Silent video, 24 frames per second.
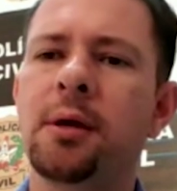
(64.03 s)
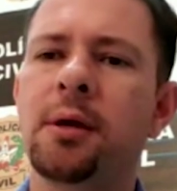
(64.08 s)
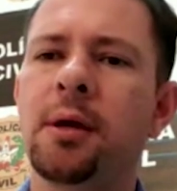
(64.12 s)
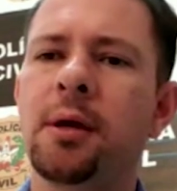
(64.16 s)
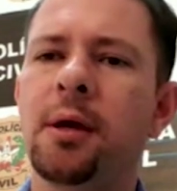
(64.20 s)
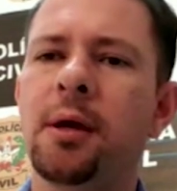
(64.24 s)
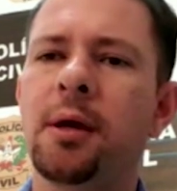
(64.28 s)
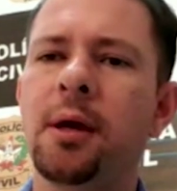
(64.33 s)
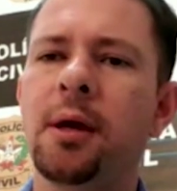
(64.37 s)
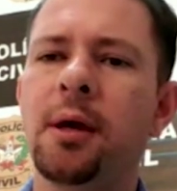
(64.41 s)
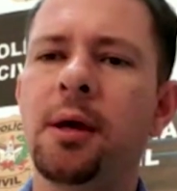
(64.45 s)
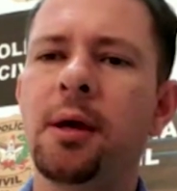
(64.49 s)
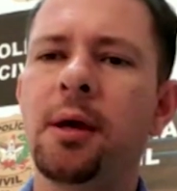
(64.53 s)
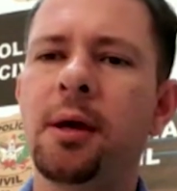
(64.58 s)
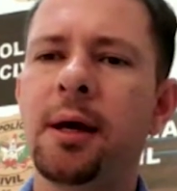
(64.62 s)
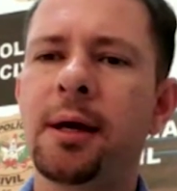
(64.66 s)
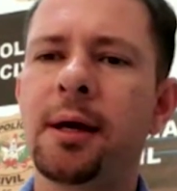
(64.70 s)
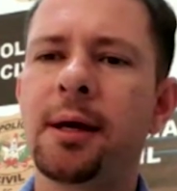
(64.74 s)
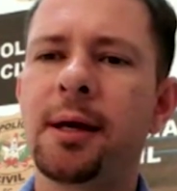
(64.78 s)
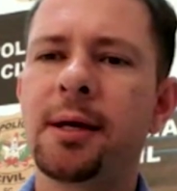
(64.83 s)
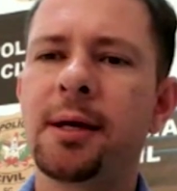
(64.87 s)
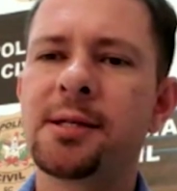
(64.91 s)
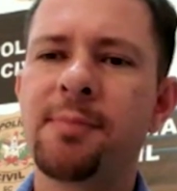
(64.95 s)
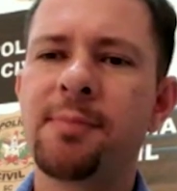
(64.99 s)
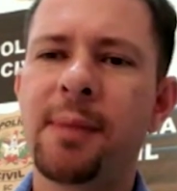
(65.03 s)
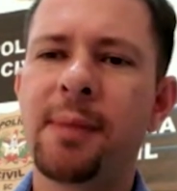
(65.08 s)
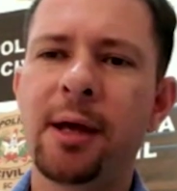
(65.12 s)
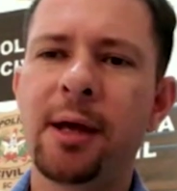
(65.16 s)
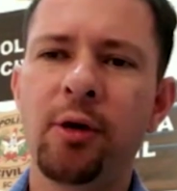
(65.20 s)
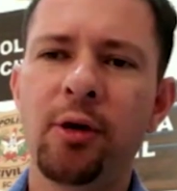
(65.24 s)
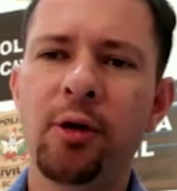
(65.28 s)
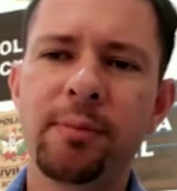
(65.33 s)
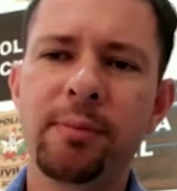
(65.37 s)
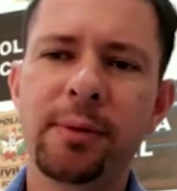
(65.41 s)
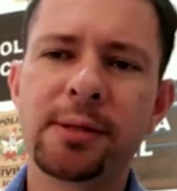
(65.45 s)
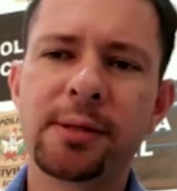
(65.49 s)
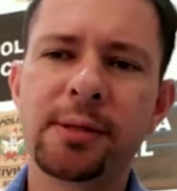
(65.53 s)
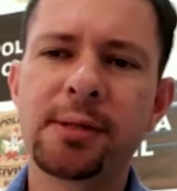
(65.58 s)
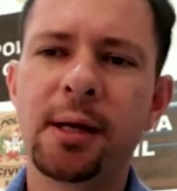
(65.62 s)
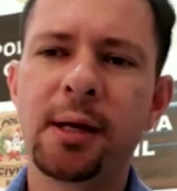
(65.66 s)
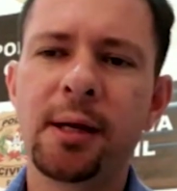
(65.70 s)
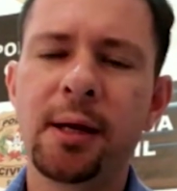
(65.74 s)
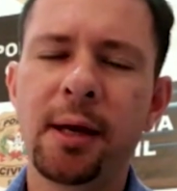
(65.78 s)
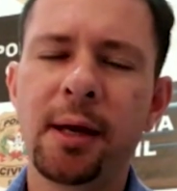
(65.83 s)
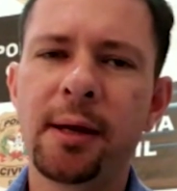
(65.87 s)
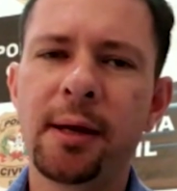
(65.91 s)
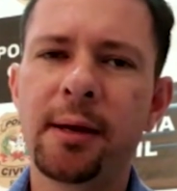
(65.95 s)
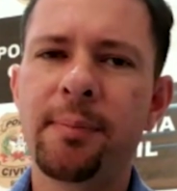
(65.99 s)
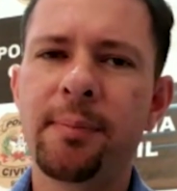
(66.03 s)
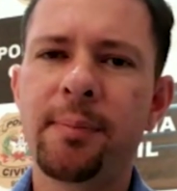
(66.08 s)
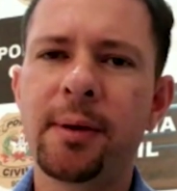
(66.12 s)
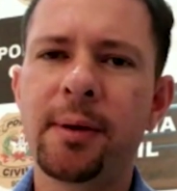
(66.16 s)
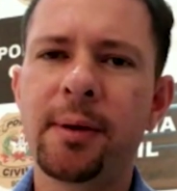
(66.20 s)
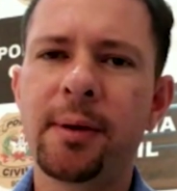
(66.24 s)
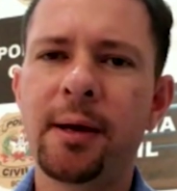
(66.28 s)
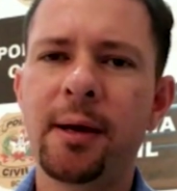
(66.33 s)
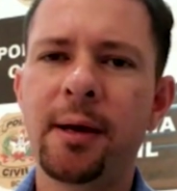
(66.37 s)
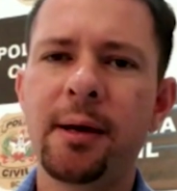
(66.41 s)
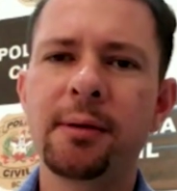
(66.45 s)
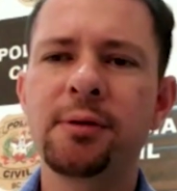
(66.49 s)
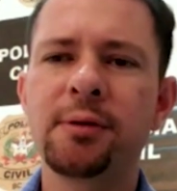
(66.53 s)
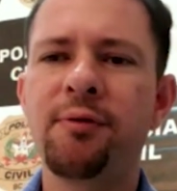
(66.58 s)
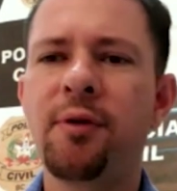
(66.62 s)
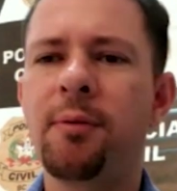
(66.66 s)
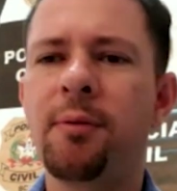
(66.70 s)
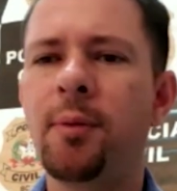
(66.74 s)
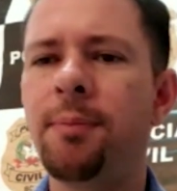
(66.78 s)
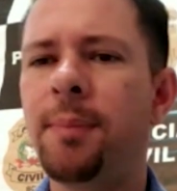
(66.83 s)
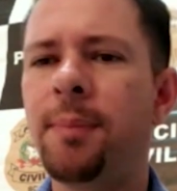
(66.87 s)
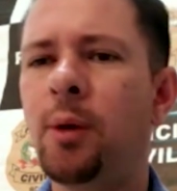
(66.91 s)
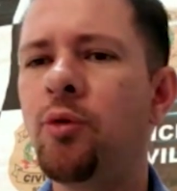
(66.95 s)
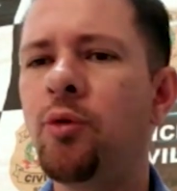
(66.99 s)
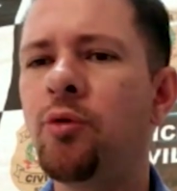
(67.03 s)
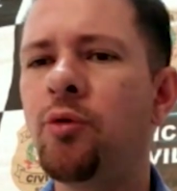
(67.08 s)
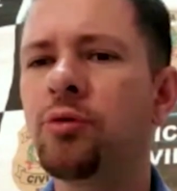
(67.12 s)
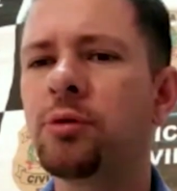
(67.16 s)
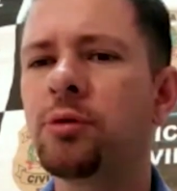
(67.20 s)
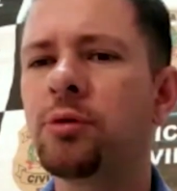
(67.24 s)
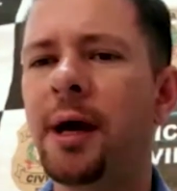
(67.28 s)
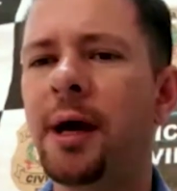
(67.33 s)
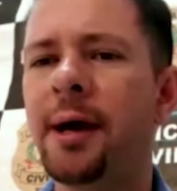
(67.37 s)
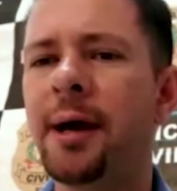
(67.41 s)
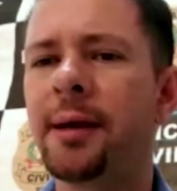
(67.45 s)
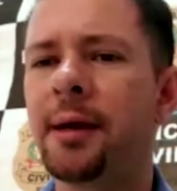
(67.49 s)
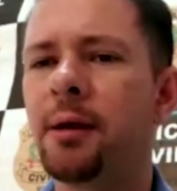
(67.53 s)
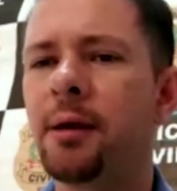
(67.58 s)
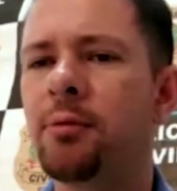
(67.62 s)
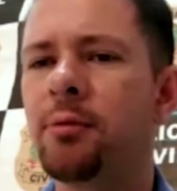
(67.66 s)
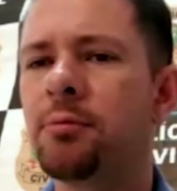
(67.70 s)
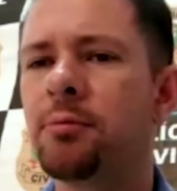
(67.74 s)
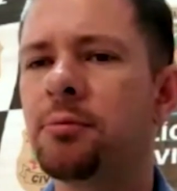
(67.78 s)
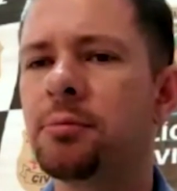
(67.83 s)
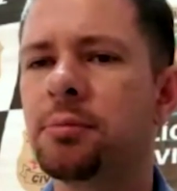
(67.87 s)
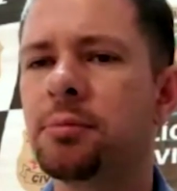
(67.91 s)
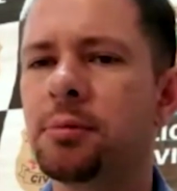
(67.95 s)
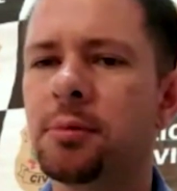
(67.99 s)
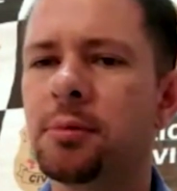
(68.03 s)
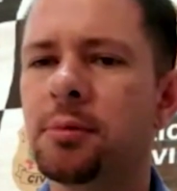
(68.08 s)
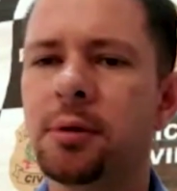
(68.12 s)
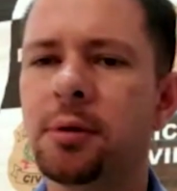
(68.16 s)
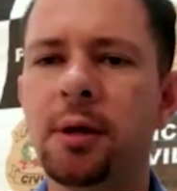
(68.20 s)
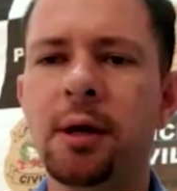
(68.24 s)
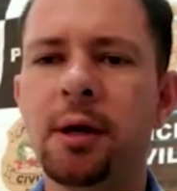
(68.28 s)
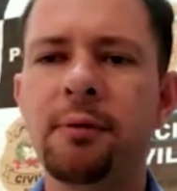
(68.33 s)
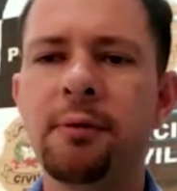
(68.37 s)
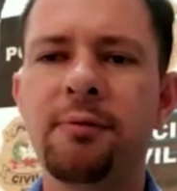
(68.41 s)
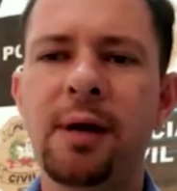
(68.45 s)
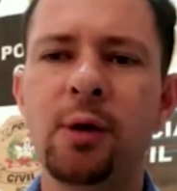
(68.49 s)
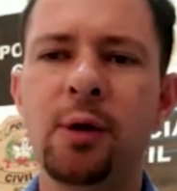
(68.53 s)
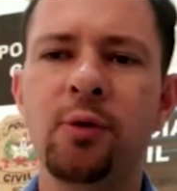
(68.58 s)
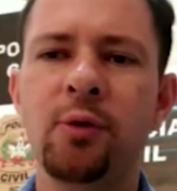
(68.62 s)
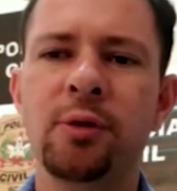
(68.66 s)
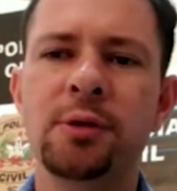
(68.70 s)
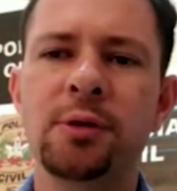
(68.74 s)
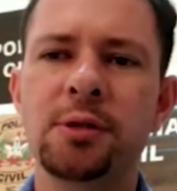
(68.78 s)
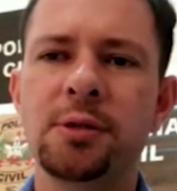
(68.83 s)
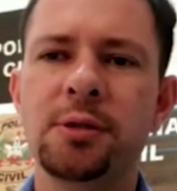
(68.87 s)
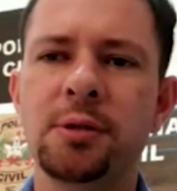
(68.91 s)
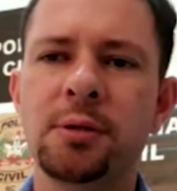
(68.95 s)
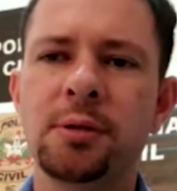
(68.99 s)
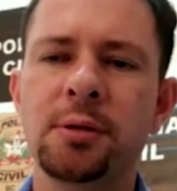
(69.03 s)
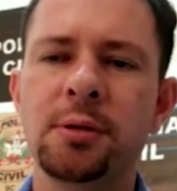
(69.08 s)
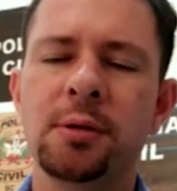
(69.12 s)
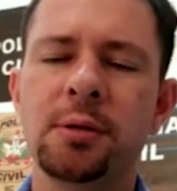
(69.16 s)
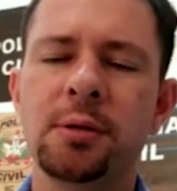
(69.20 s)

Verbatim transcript: que aquelas manobras ali era para de forma para ocultar né, o, né, valores.